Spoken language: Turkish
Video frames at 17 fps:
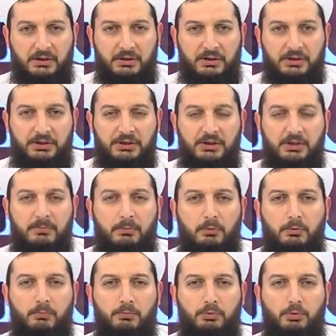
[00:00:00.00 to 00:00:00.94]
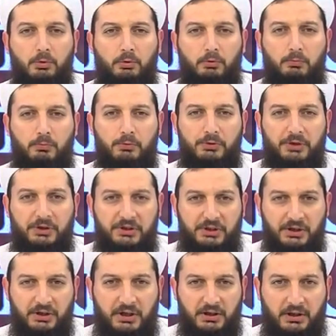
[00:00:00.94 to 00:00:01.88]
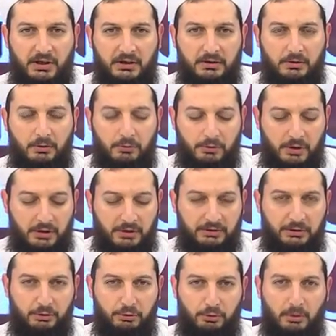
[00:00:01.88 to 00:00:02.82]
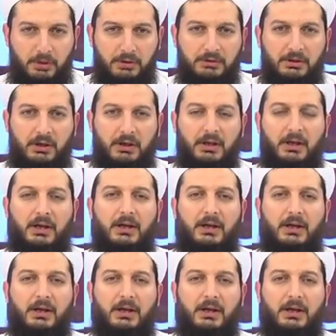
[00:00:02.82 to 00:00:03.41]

içinde bulunmuş olduğumuz dakikalar, özellikle şu anda